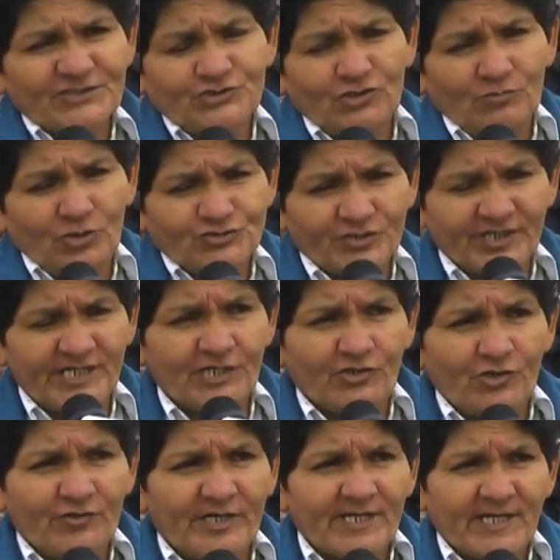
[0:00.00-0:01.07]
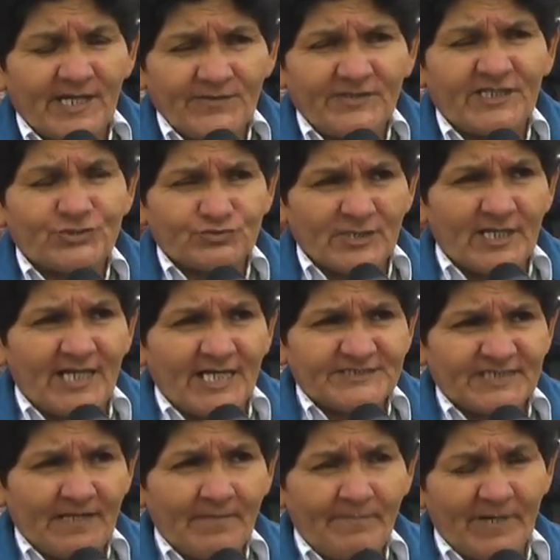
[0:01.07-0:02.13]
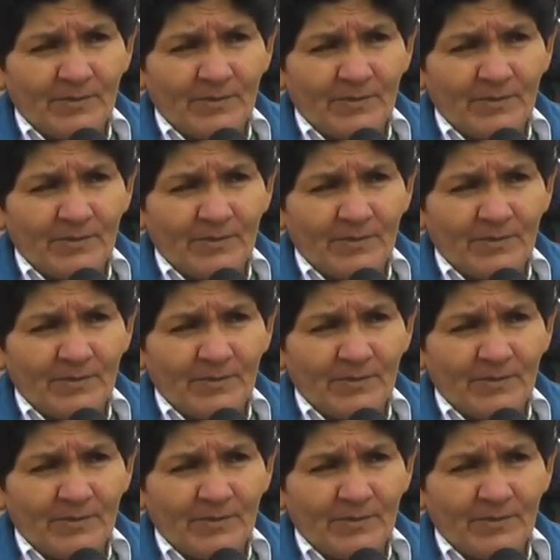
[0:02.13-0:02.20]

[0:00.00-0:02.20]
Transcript: señor Mozo quiere colocar gente de su iglesia,